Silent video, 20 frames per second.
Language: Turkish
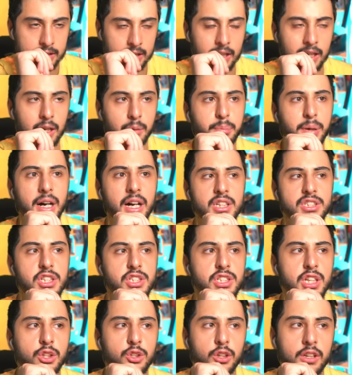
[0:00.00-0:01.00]
Ha
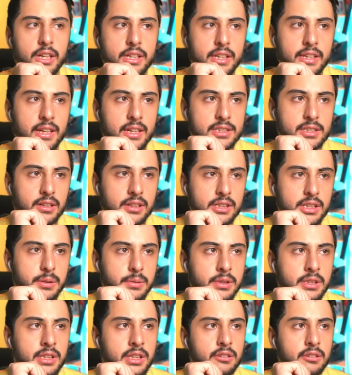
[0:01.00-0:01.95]
parça çalıyorlar gene her zaman gibi.